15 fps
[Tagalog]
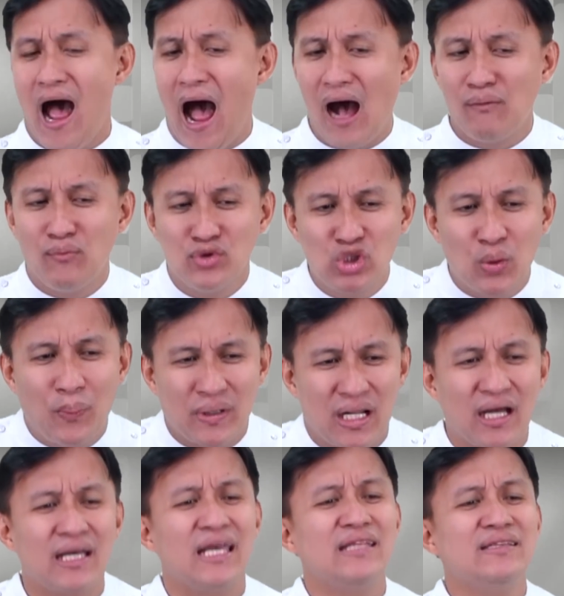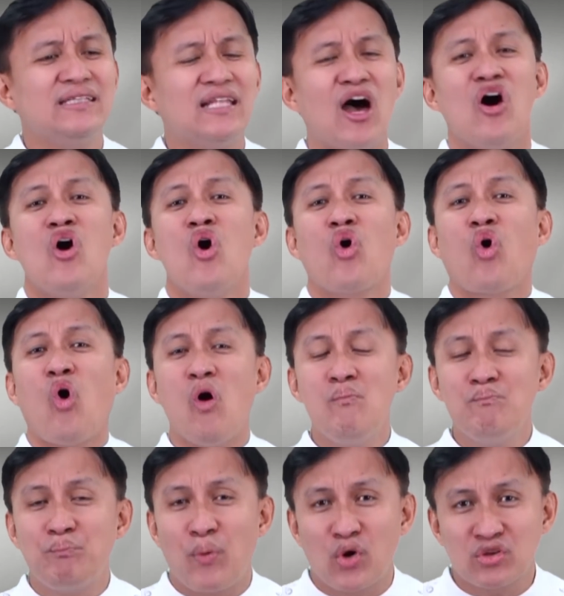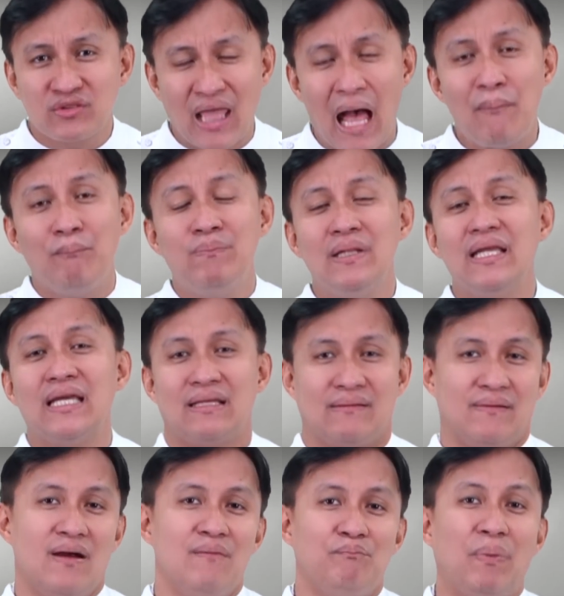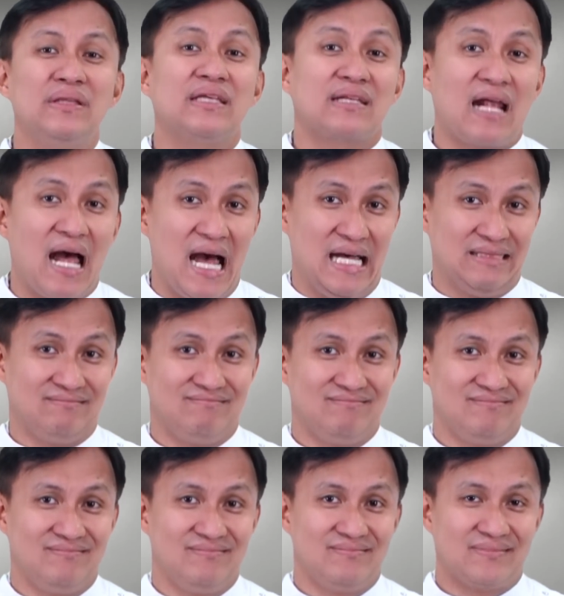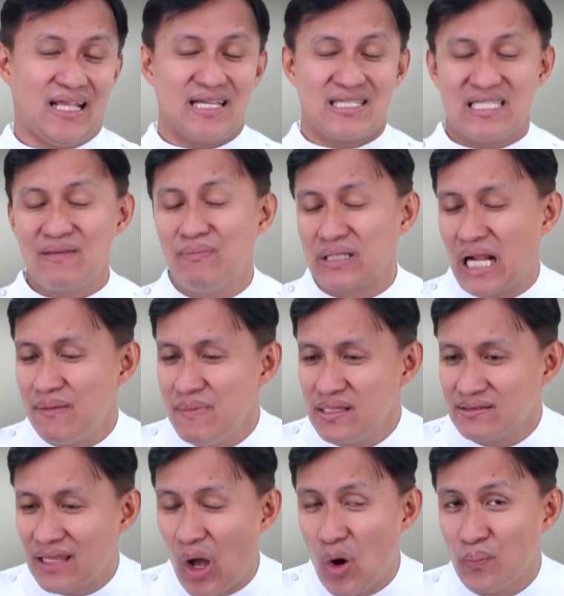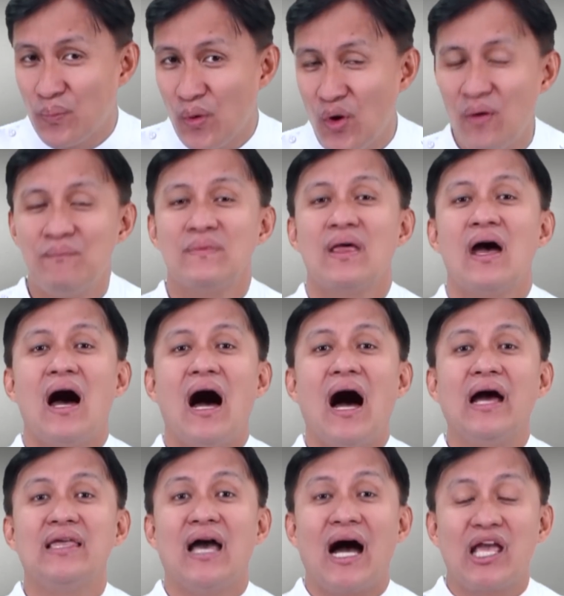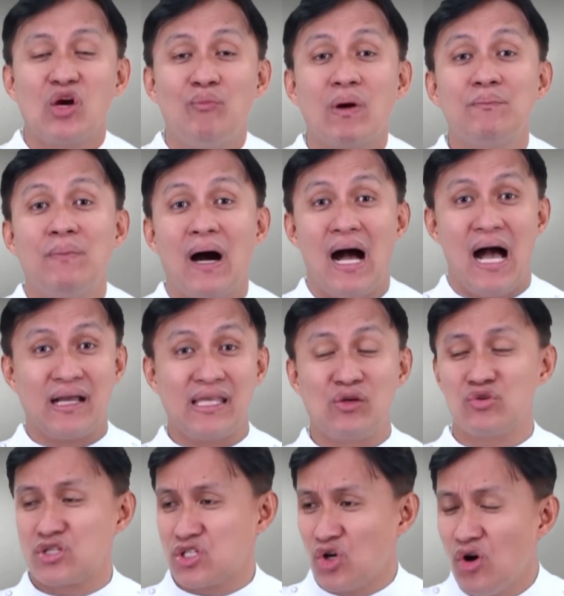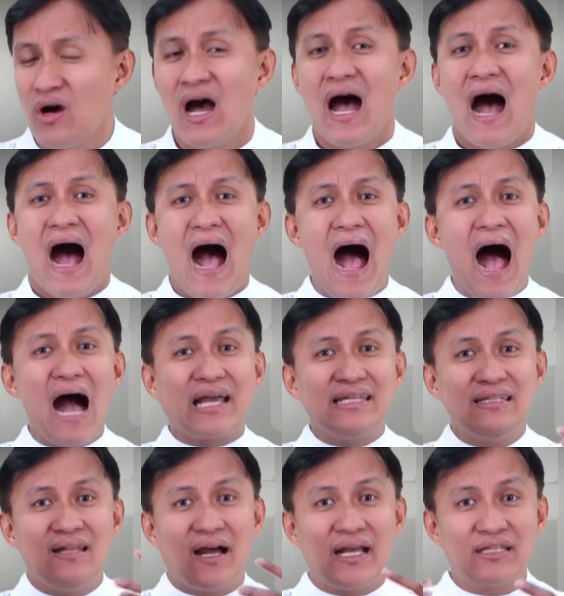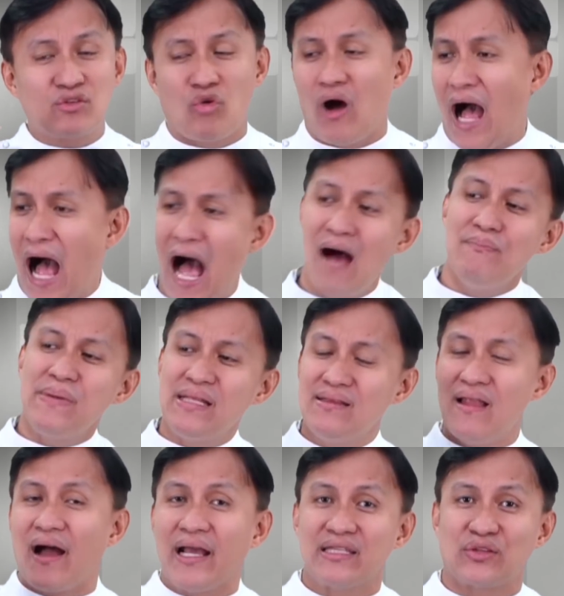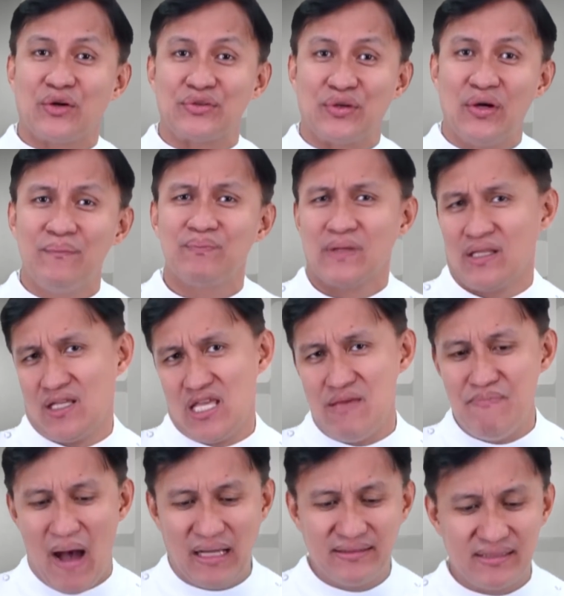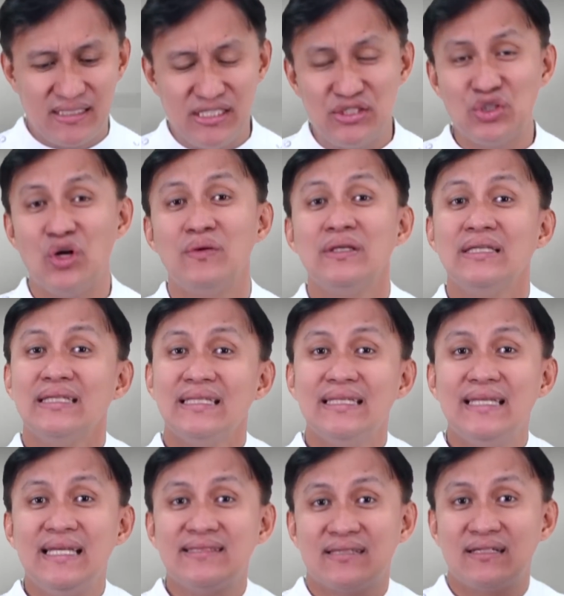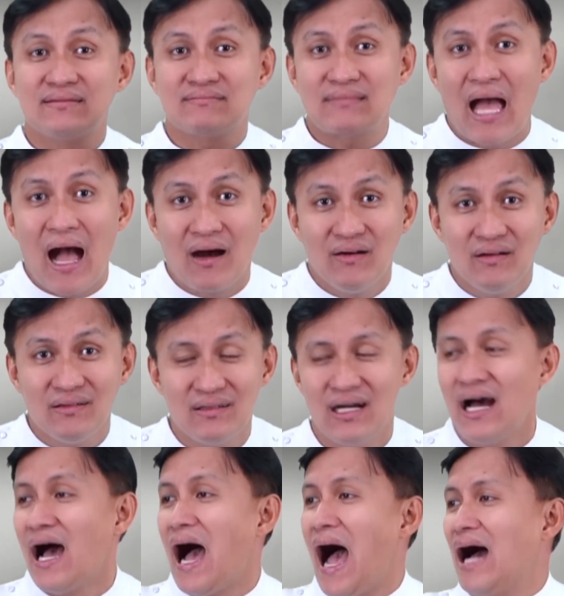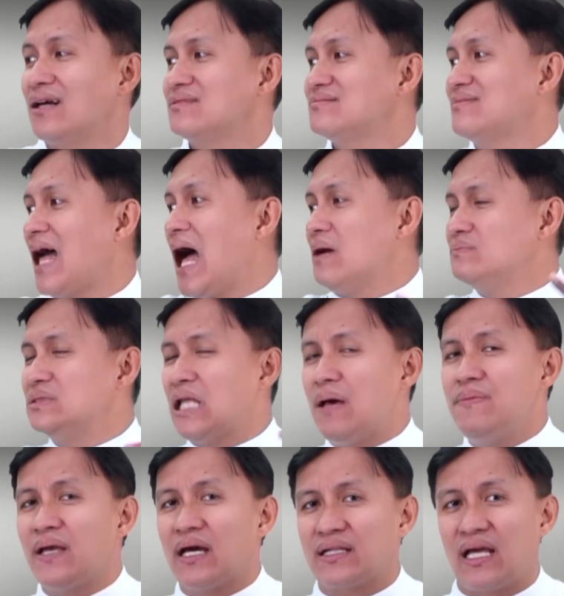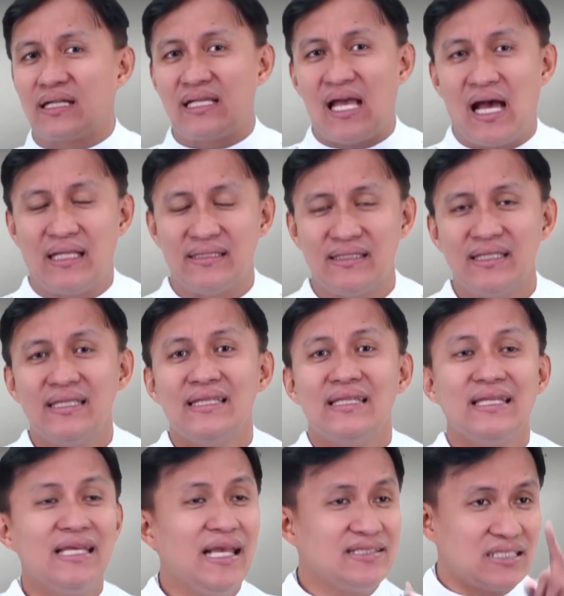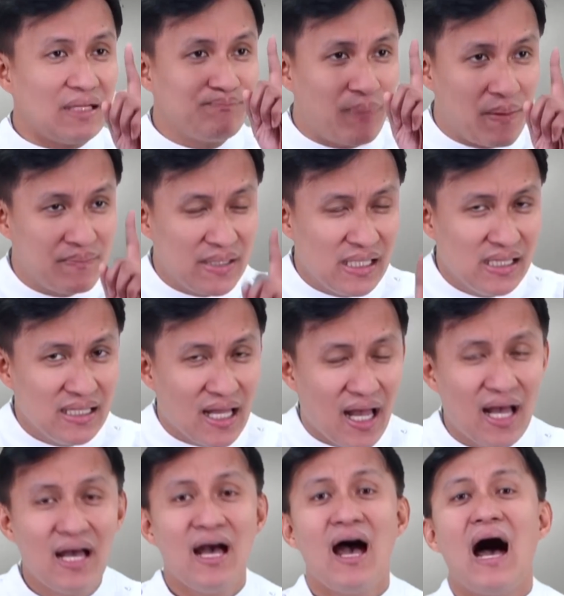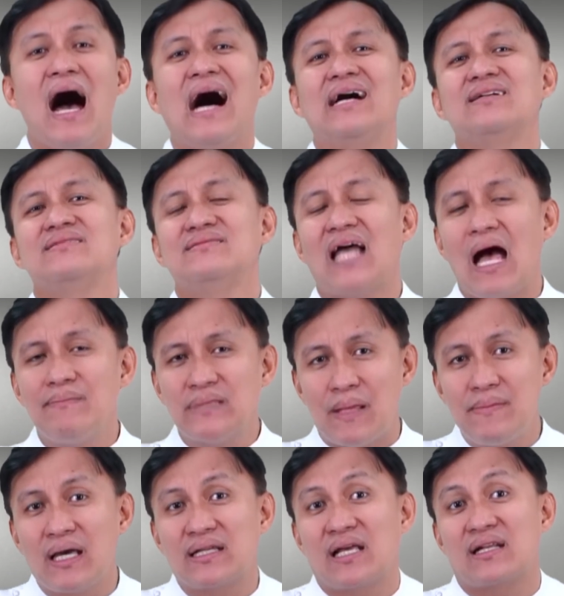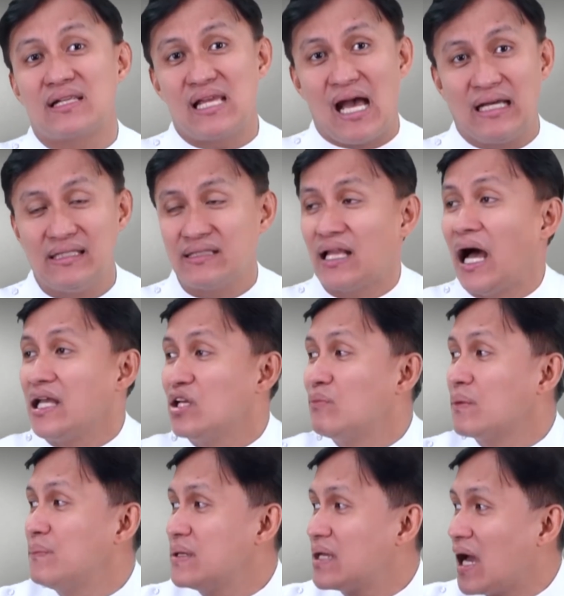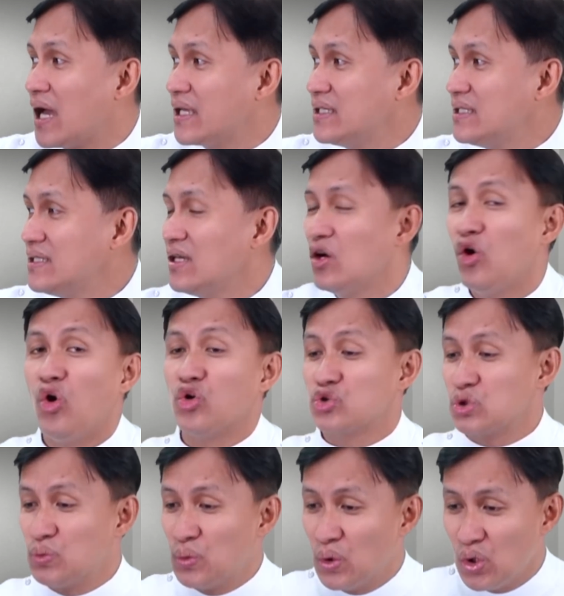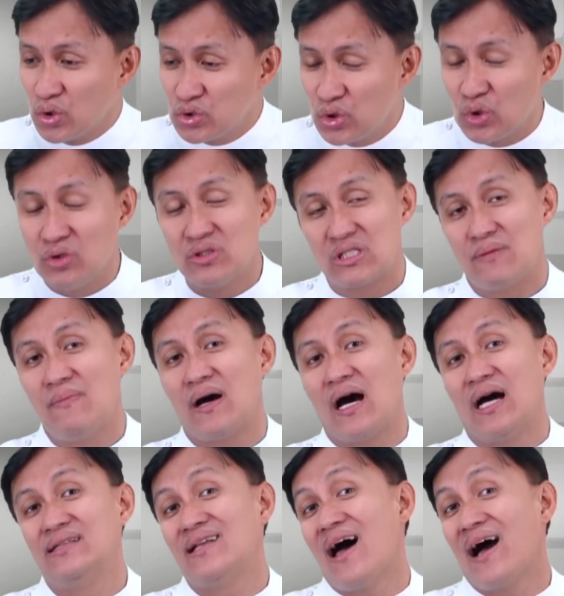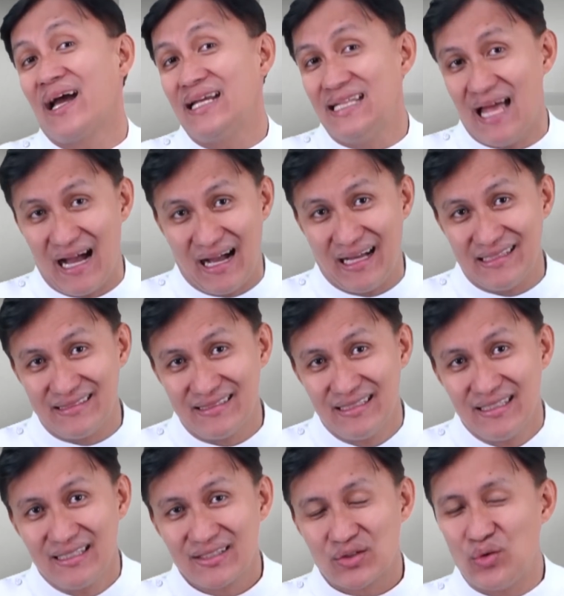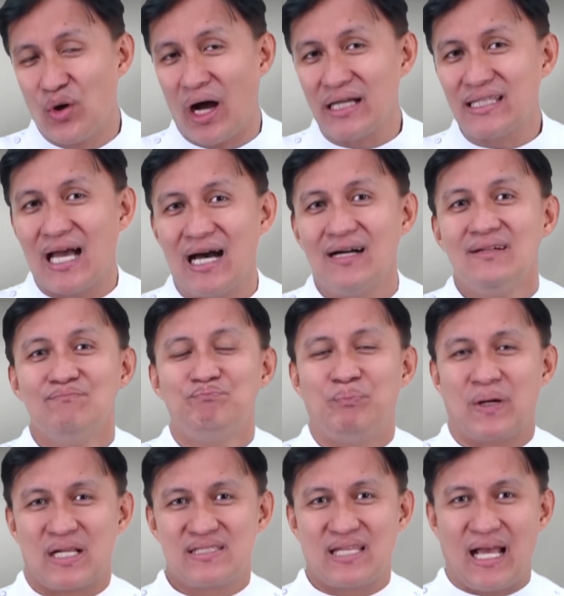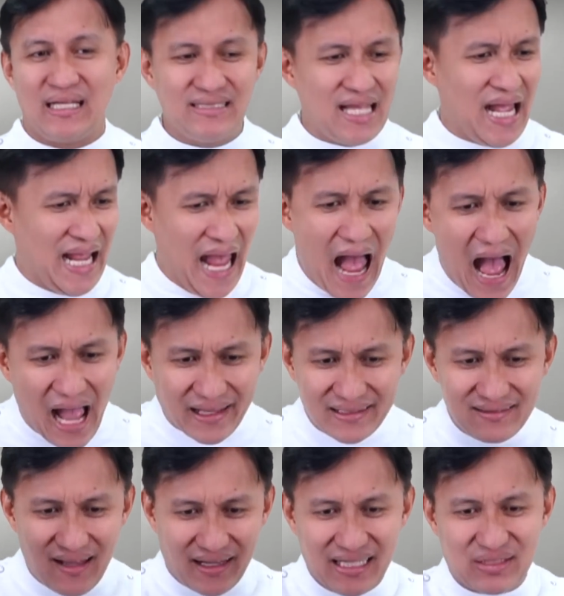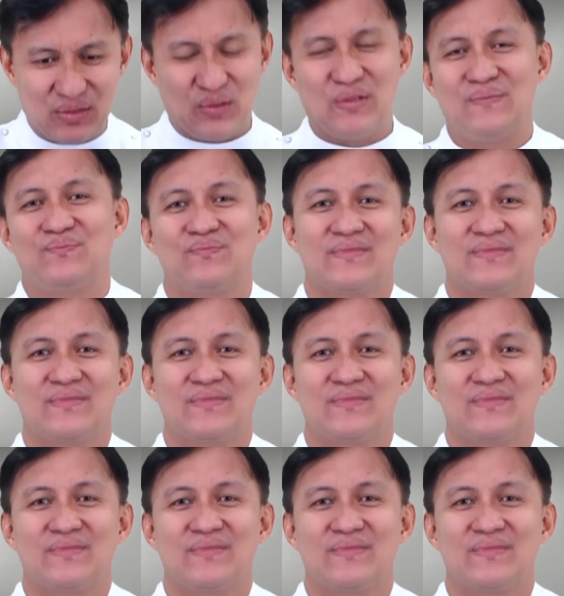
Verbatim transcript: ang mundo parang hindi na komportableng panirahan. Kasi maraming tao po ay ayaw magbahagi. Gusto, akin lang ito, amin lang ito, no? Imagine niyo, iisang tao, ang dami-daming ari-arian, iisang pamilya, ang dami-daming ari-arian at ayaw magbigay o tumulong doon sa mga nangailangan. Kung kaya, para sa kanya, akin lang ito.